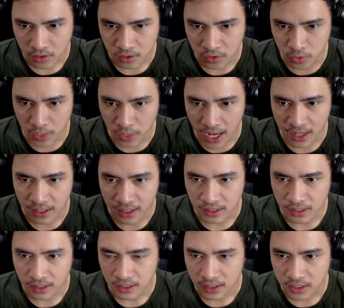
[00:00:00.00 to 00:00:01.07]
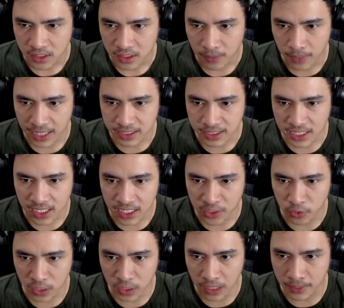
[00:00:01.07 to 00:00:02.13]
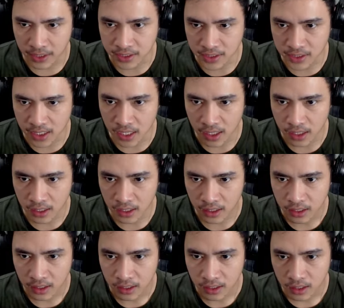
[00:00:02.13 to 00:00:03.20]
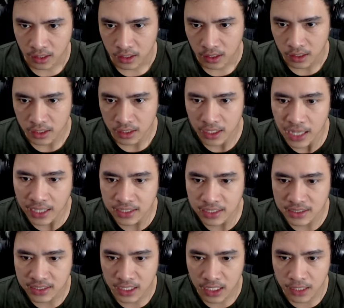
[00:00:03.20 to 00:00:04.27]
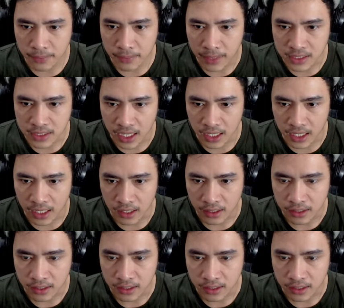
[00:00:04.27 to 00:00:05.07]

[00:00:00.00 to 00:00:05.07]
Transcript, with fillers: Sudah. Sebelah sini sudah bersih dan sini masih ada